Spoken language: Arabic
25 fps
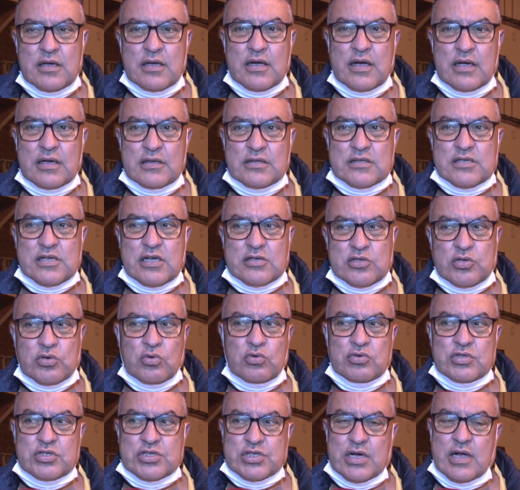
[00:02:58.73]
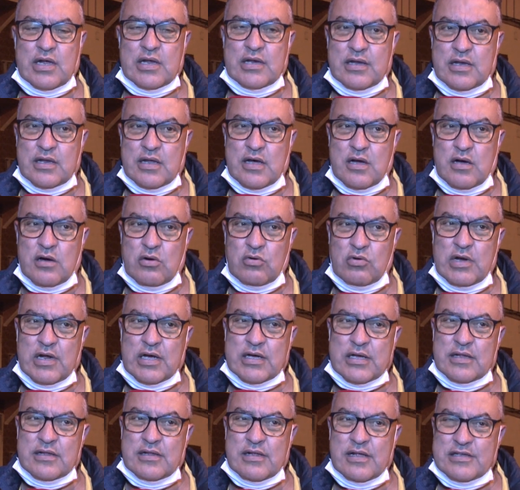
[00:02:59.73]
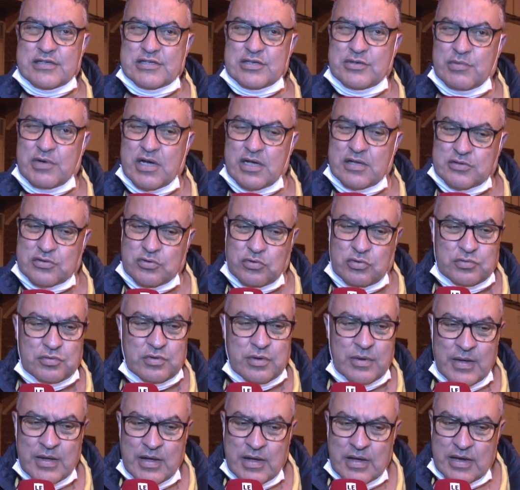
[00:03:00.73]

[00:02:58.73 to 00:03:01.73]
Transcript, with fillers: غينتصروا ان شاء الله ولكن لازم غتكون